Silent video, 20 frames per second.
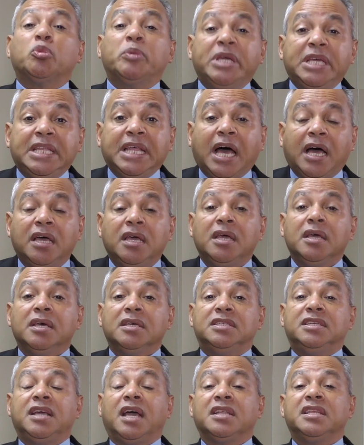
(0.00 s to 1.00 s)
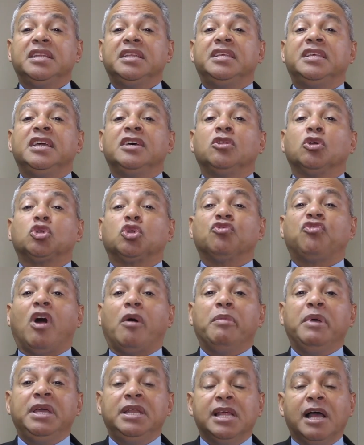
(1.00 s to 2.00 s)
vida, siga dirigiendo tu
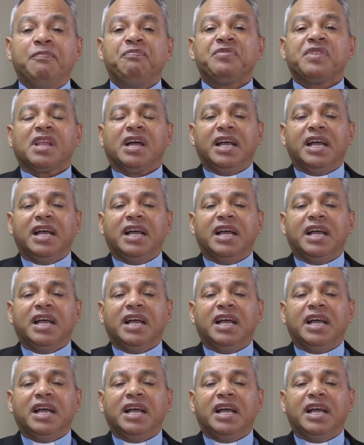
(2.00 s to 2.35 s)
familia.